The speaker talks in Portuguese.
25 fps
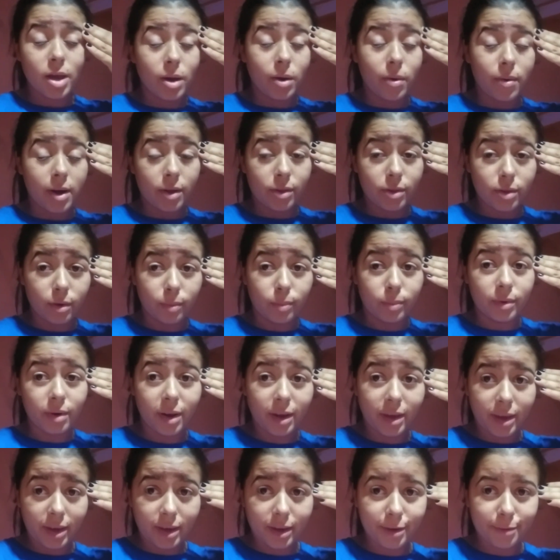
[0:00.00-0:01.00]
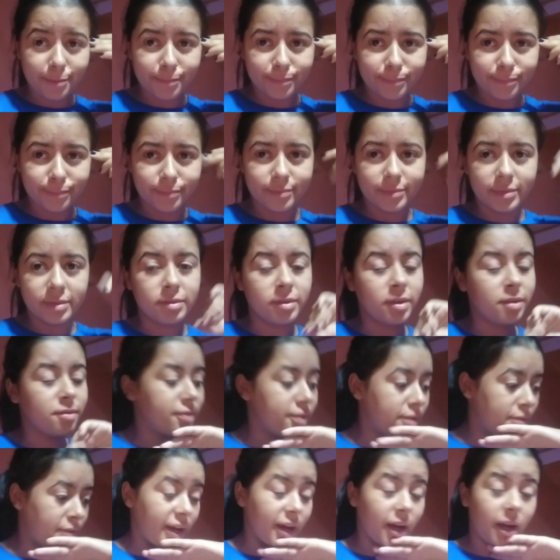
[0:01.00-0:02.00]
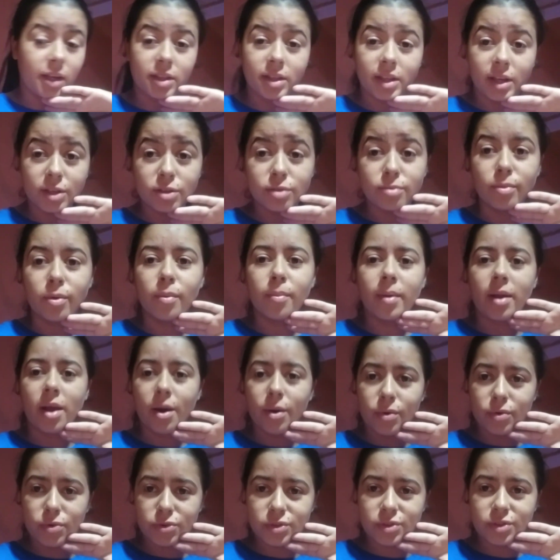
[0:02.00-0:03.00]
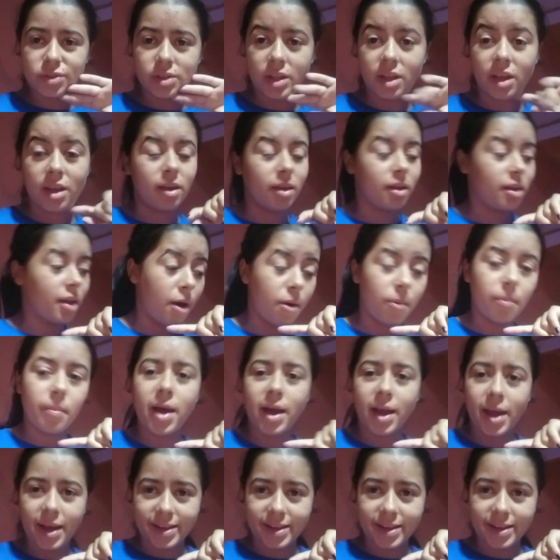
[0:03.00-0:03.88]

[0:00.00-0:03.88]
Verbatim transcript: Quartou por aqui. Vamos ver o que é que tem de bom pra hoje. Tem arrumar a